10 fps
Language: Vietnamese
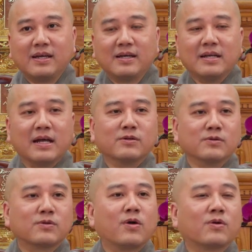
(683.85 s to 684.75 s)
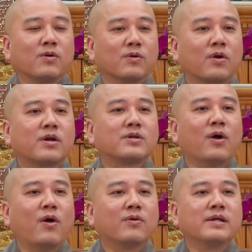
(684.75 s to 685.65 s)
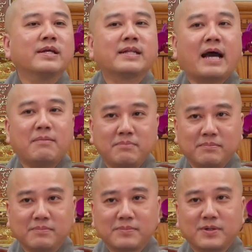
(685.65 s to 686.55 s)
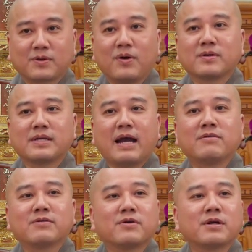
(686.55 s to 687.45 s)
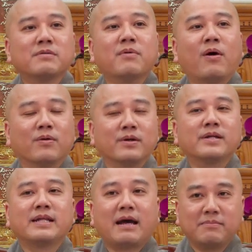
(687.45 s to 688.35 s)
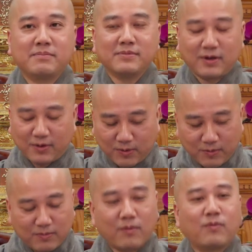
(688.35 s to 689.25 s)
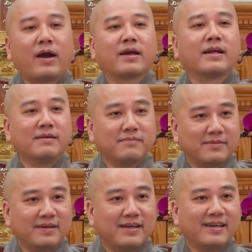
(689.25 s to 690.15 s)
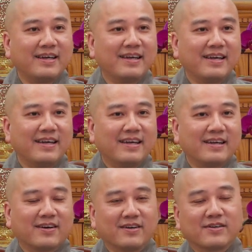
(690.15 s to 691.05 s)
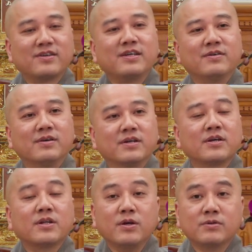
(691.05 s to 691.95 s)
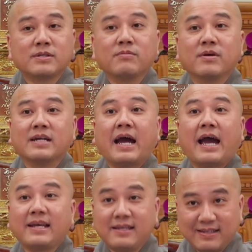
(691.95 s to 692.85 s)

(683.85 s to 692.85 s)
để tụi con còn có cái chỗ để đi thăm, cho con cháu nó có cái mồ nó đi thăm. Rồi cũng một quan niệm. Rồi có nhiều người nói thiêu xong rồi rải,